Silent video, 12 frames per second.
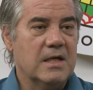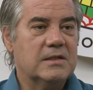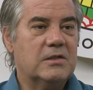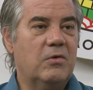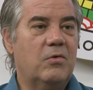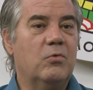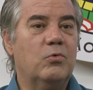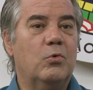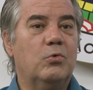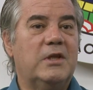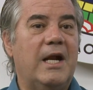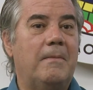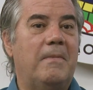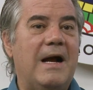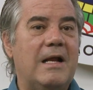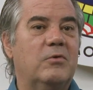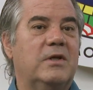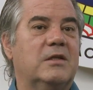São o, o
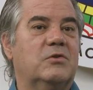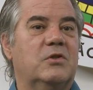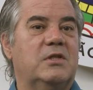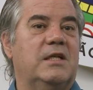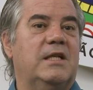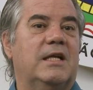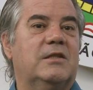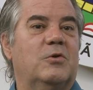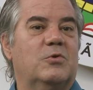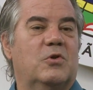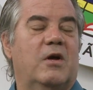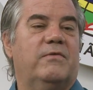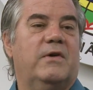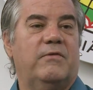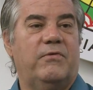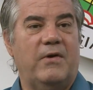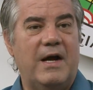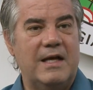trabalho que a sociedade teosófica
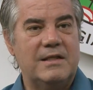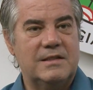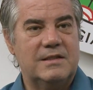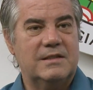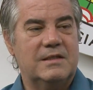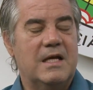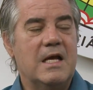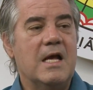faz